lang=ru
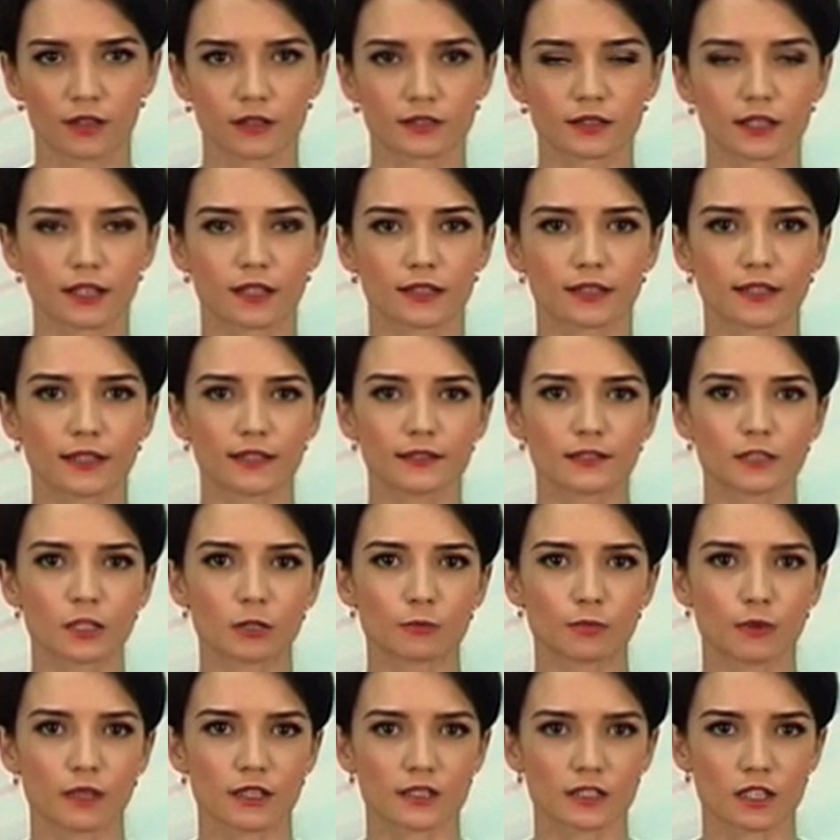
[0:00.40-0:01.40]

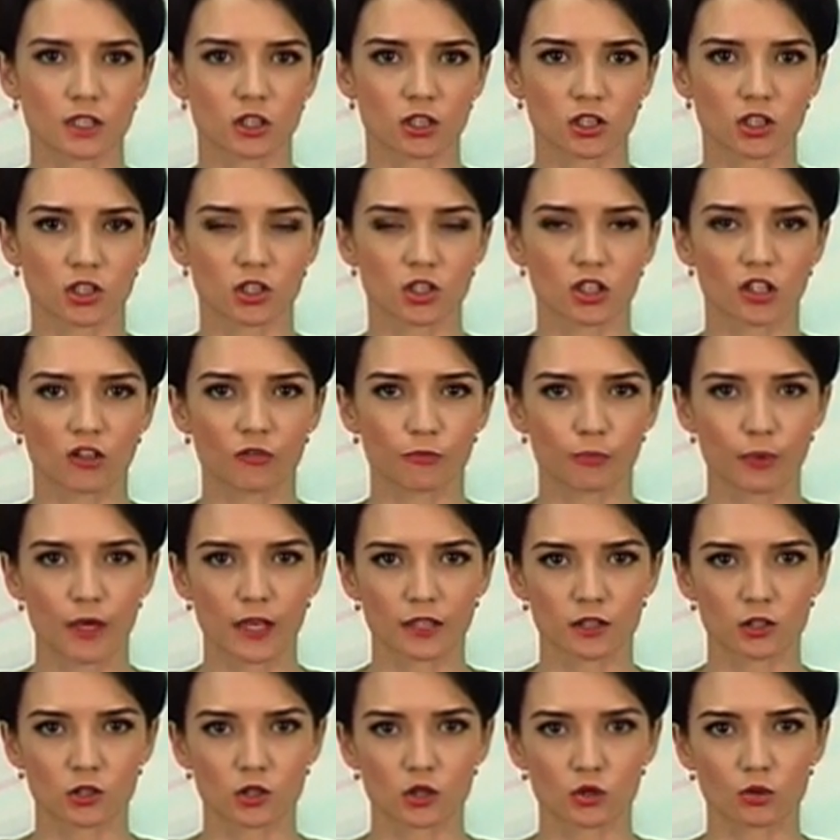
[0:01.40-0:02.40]
Трагедия, произошедшая в
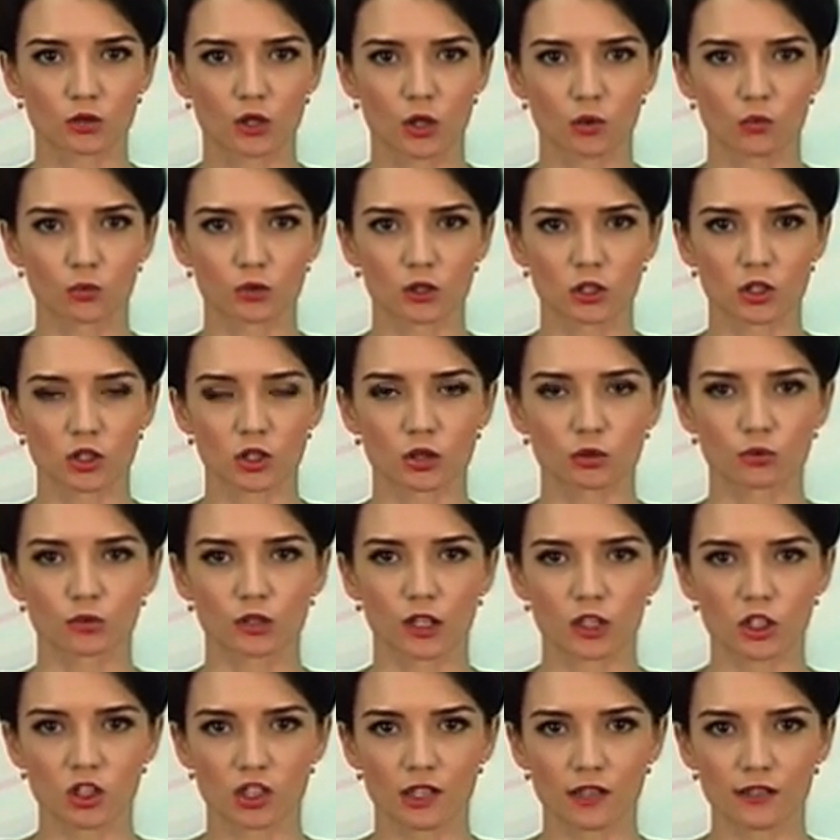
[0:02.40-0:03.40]
пятницу на улице
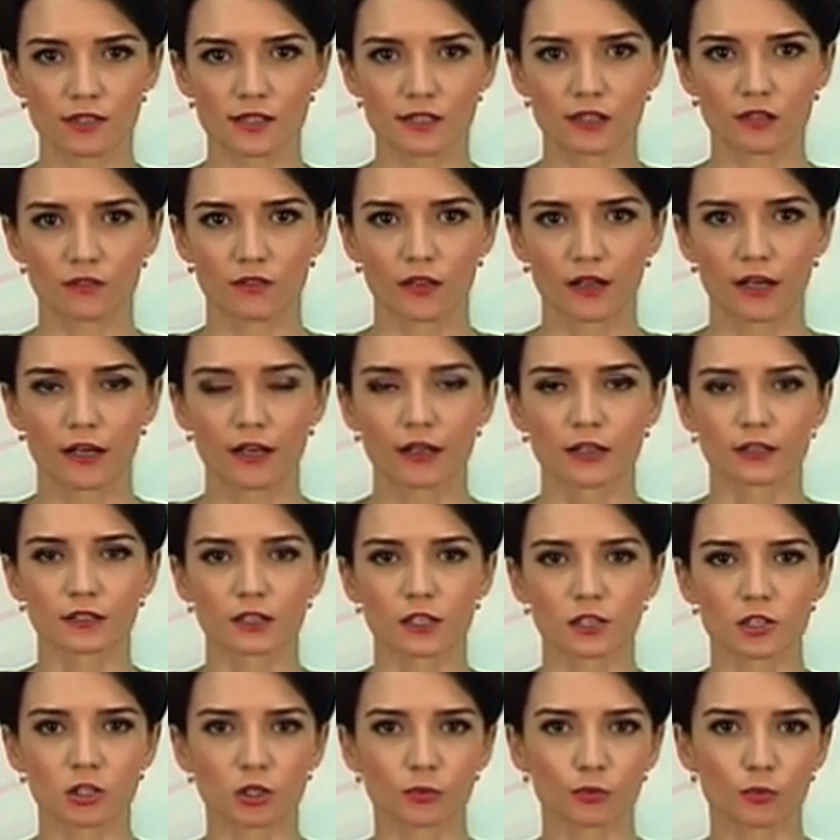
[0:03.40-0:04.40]
Луначарского,
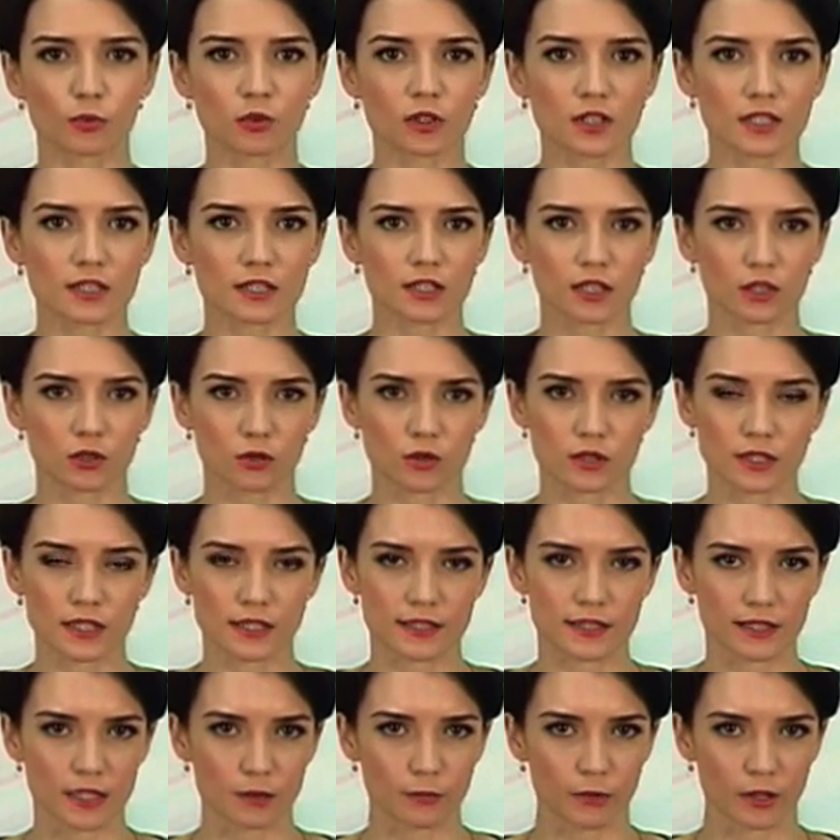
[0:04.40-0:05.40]
до сих пор остается
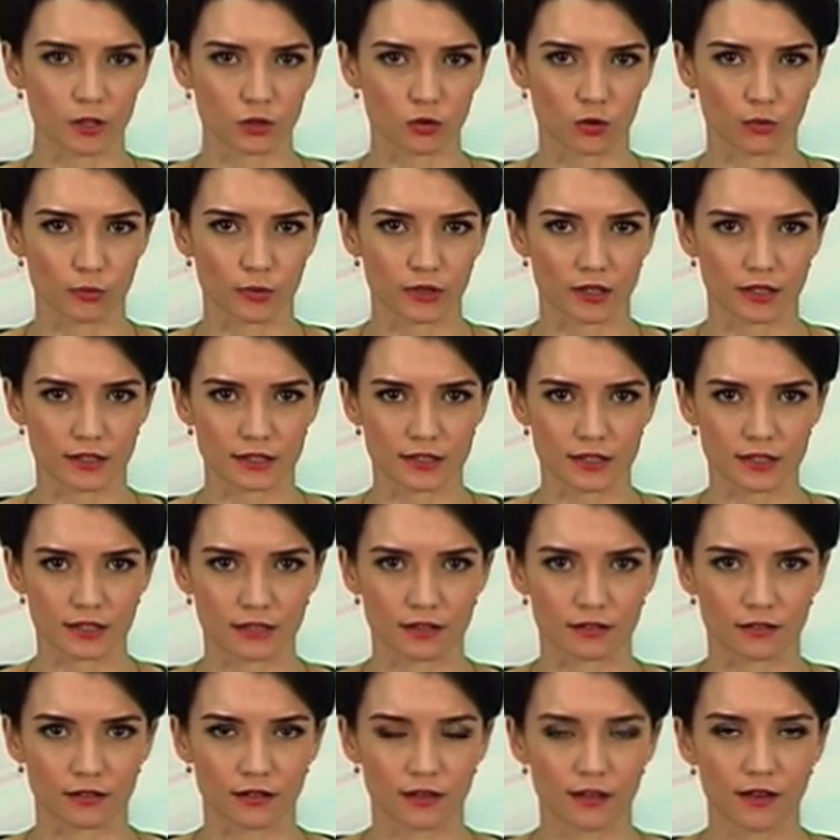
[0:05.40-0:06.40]
темой номер
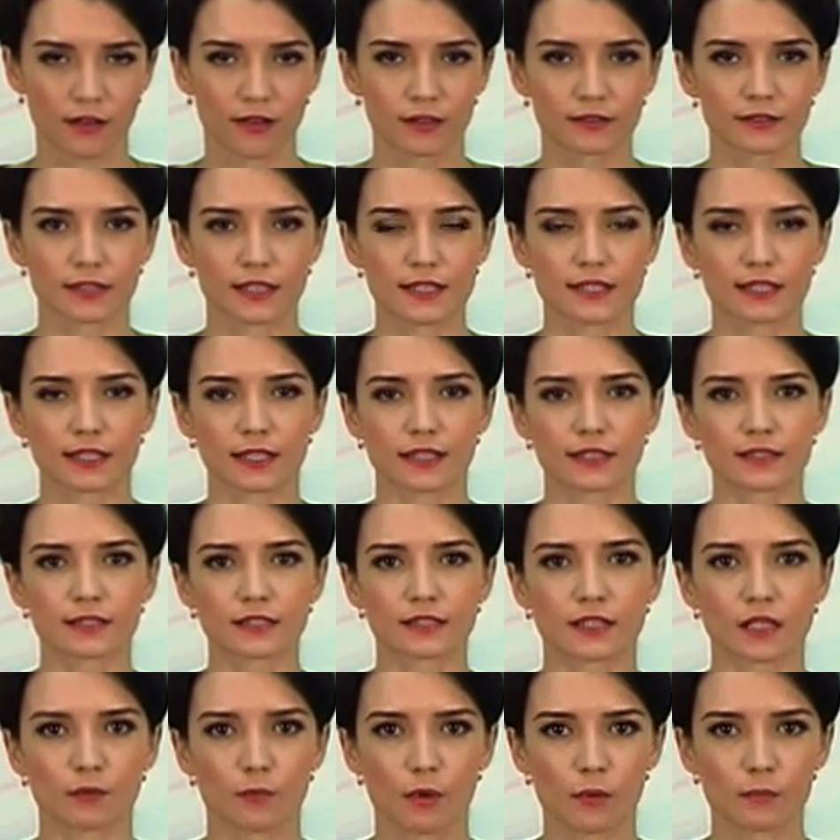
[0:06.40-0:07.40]
один. На
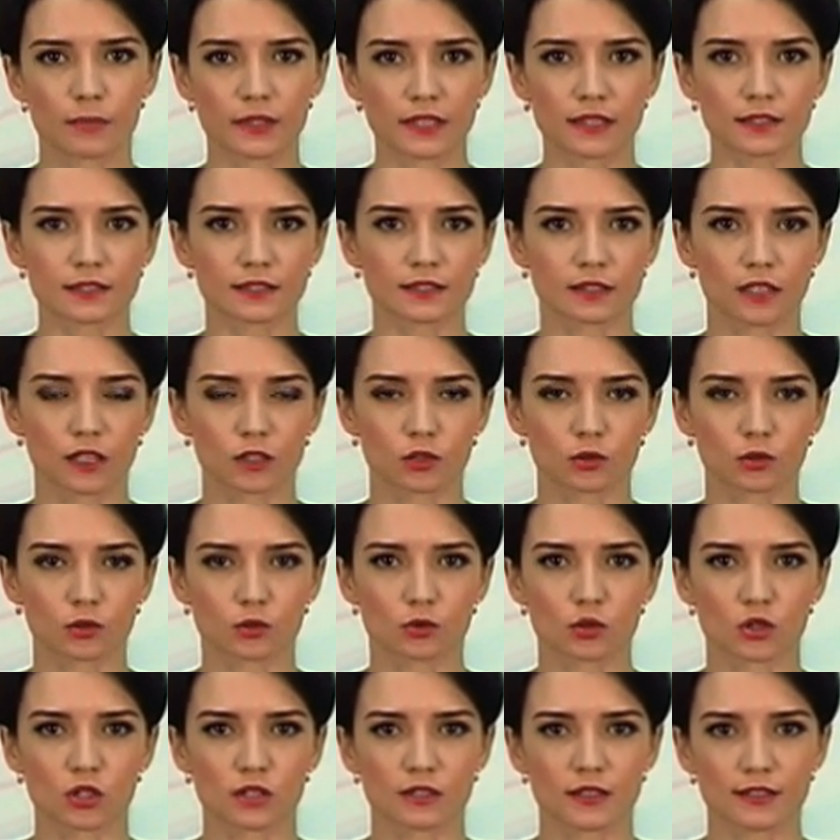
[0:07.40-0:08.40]
строительном объекте,
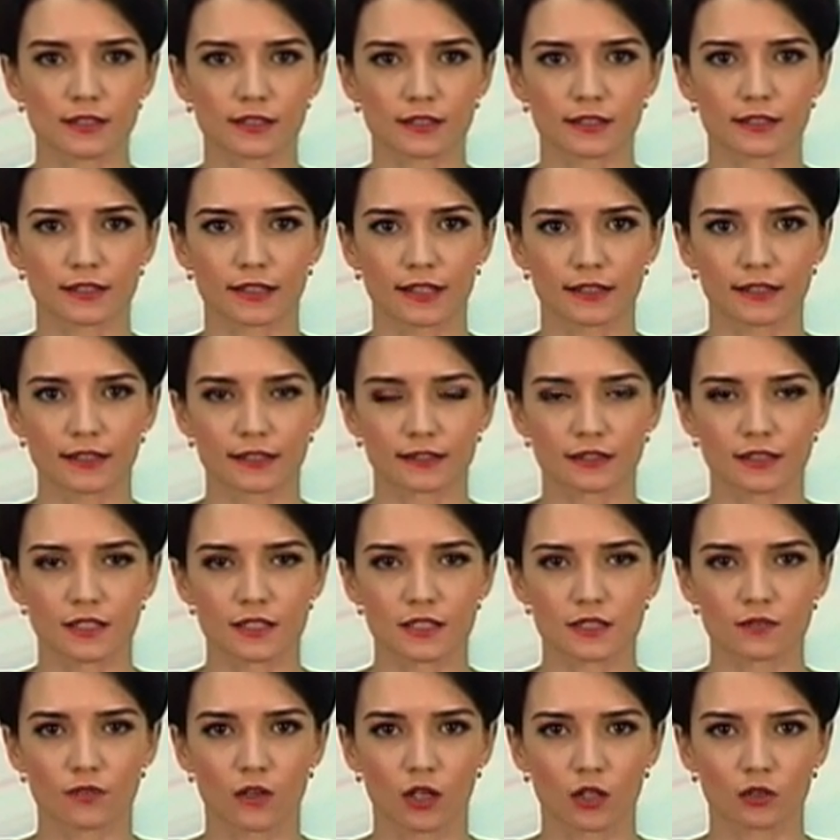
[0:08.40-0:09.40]
который уже несколько лет
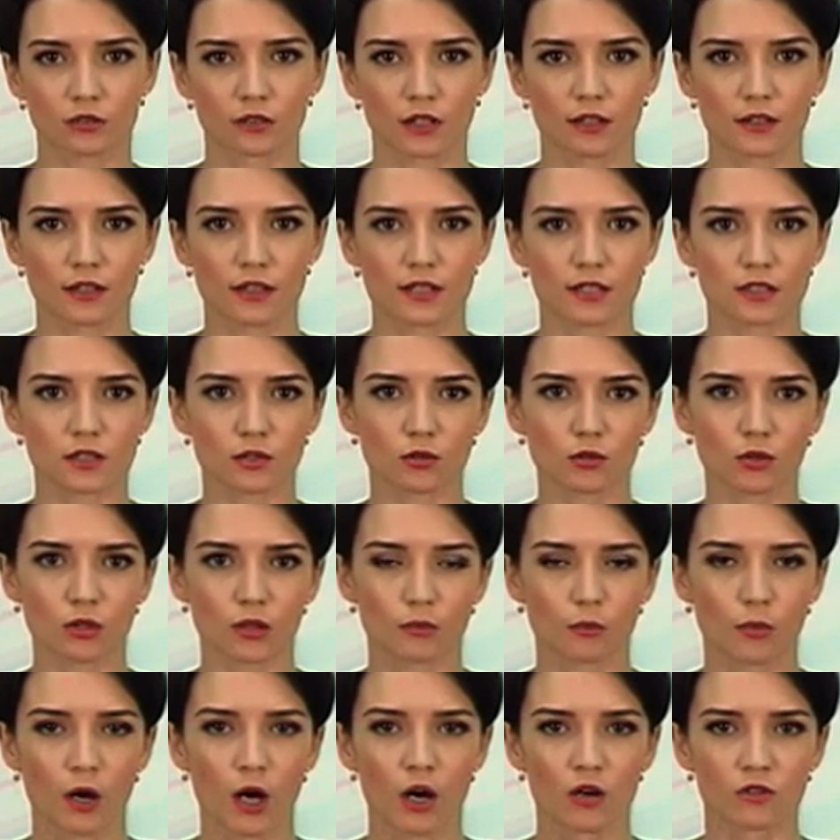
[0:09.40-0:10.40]
называют
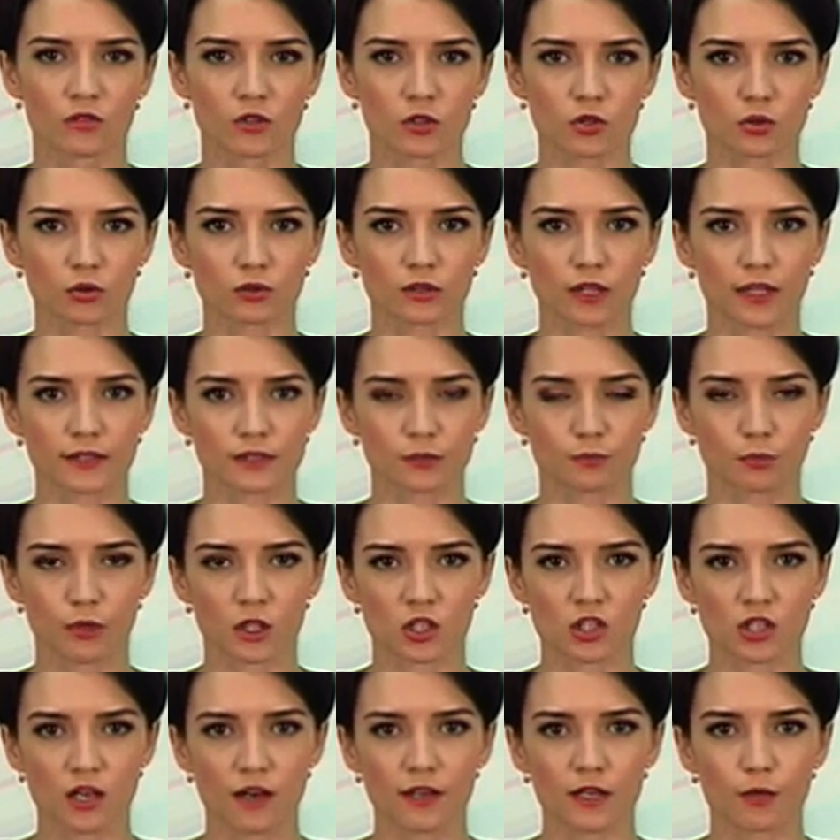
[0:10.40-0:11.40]
долгостроем, в результате
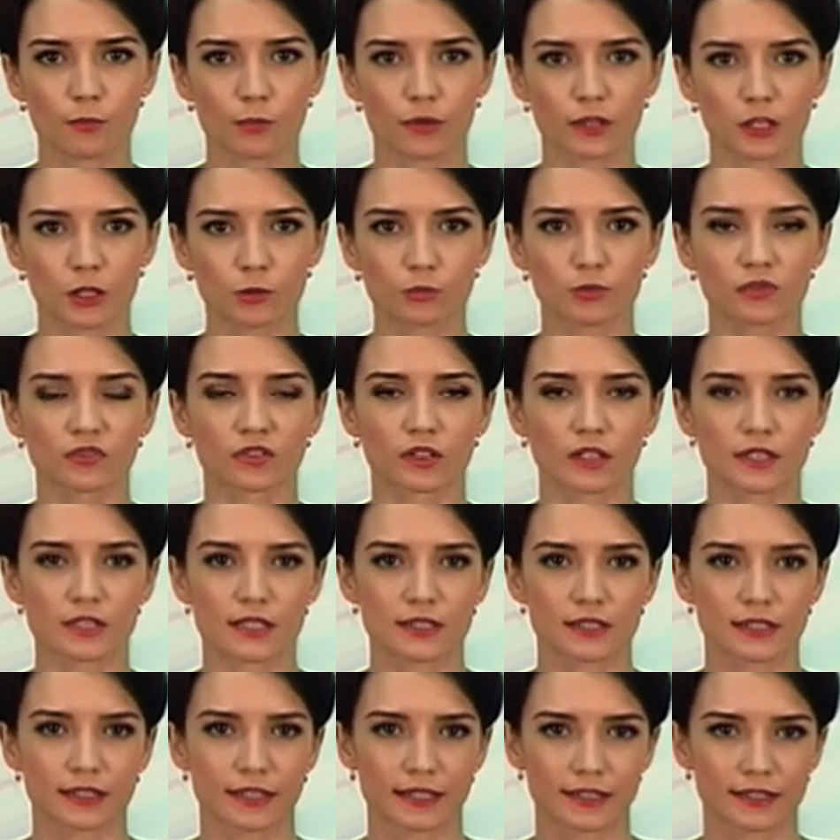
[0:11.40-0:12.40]
пожара погиб
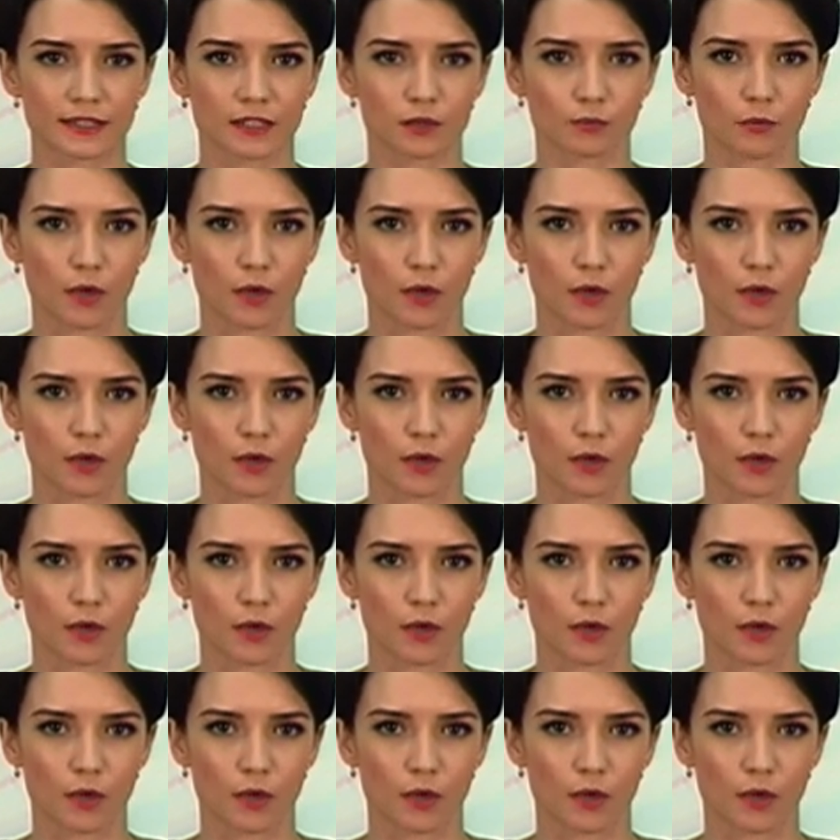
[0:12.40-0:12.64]
12-летний